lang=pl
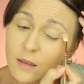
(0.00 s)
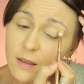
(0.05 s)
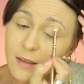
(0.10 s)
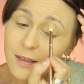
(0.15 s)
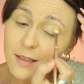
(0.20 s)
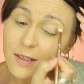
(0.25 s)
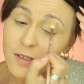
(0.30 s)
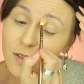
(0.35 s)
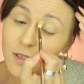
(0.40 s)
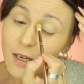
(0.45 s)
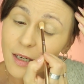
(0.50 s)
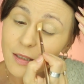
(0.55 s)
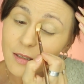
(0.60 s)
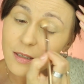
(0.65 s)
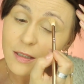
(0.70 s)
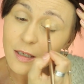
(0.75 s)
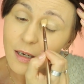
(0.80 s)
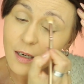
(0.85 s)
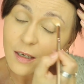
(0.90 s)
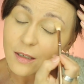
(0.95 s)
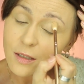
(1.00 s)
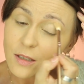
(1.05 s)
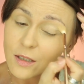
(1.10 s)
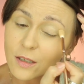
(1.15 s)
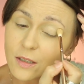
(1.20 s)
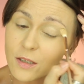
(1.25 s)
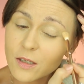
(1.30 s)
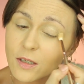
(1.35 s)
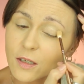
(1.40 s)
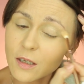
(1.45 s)
jest szansa,
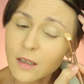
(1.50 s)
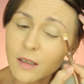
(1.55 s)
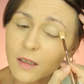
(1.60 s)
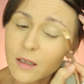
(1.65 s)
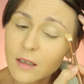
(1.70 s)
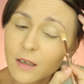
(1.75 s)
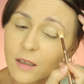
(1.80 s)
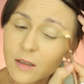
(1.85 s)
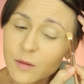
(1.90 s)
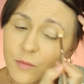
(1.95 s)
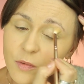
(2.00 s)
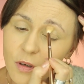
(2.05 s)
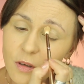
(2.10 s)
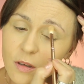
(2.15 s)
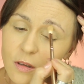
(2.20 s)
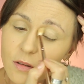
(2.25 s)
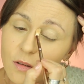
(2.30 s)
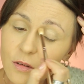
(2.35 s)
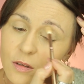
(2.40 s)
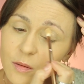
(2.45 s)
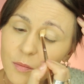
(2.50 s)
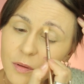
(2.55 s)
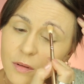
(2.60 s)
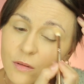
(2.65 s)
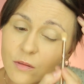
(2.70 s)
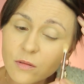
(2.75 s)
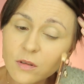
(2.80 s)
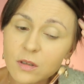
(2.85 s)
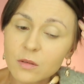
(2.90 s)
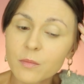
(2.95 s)
że cienie na tym korektorze
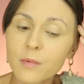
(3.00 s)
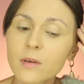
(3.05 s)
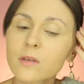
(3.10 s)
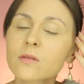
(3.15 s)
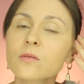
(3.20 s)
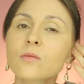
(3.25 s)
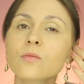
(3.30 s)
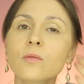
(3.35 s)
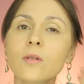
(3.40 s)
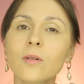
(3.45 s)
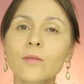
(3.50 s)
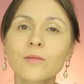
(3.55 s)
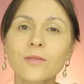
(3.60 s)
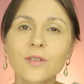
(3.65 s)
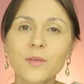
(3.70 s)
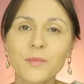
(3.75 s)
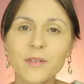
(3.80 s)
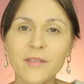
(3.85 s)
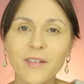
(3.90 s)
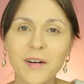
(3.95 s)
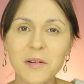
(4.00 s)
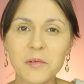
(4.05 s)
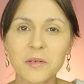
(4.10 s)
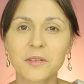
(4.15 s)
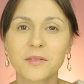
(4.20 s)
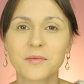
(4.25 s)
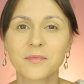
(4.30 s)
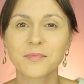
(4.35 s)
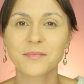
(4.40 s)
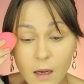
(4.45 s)
będą się bardzo długo
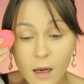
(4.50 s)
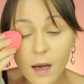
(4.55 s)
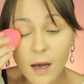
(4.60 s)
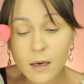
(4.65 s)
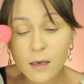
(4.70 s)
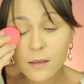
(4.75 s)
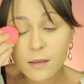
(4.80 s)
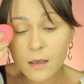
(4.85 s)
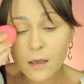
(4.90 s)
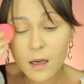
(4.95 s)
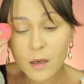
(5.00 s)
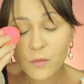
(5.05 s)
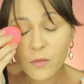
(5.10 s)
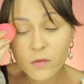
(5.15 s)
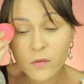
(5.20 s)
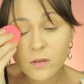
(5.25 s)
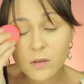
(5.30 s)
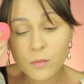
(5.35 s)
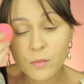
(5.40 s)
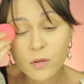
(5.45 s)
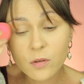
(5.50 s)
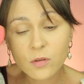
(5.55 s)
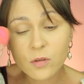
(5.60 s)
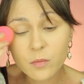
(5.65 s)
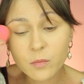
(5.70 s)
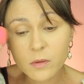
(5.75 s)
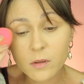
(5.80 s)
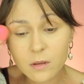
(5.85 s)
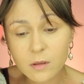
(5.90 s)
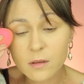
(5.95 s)
utrzymywały. Ale tak jak mówię,
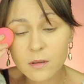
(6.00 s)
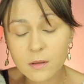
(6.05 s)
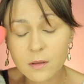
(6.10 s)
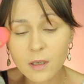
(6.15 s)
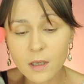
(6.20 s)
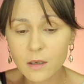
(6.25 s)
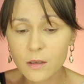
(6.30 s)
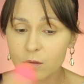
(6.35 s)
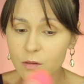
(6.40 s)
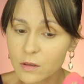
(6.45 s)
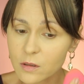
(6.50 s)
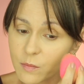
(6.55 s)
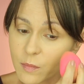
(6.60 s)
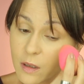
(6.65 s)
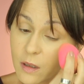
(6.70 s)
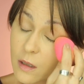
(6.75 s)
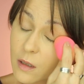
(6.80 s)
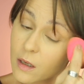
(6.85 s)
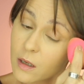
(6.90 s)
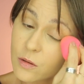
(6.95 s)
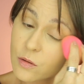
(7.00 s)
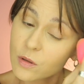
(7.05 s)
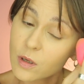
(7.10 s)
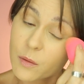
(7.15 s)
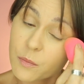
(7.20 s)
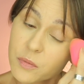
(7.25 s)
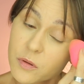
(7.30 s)
zobaczymy na koniec makijażu, jak